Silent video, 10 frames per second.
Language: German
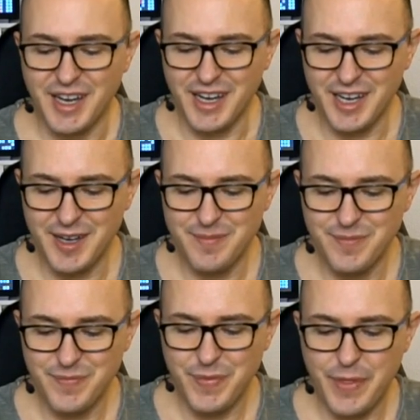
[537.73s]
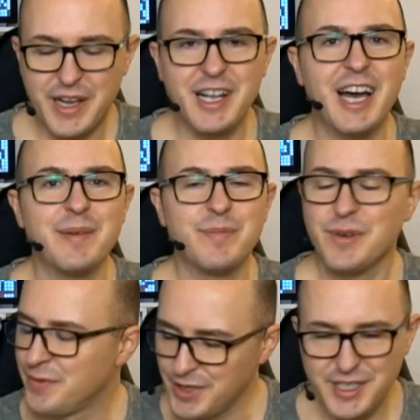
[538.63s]
Ähm, The Climb
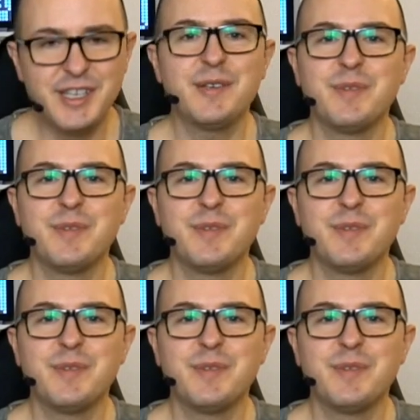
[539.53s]
würde ich nicht